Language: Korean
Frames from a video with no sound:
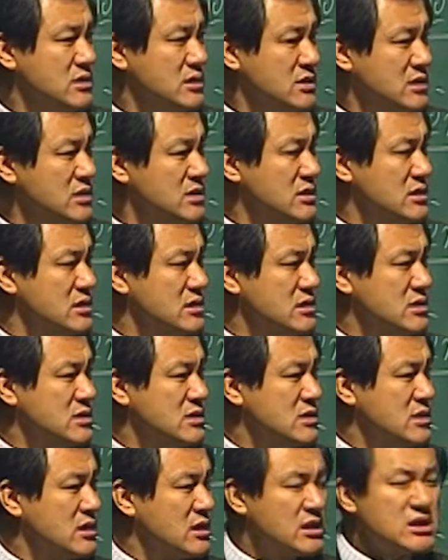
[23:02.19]
예?
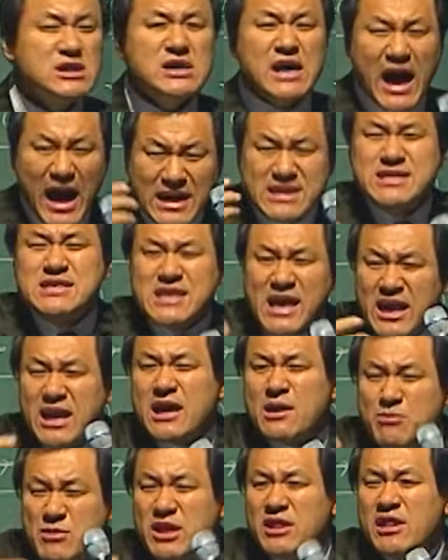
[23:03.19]
그한 사람이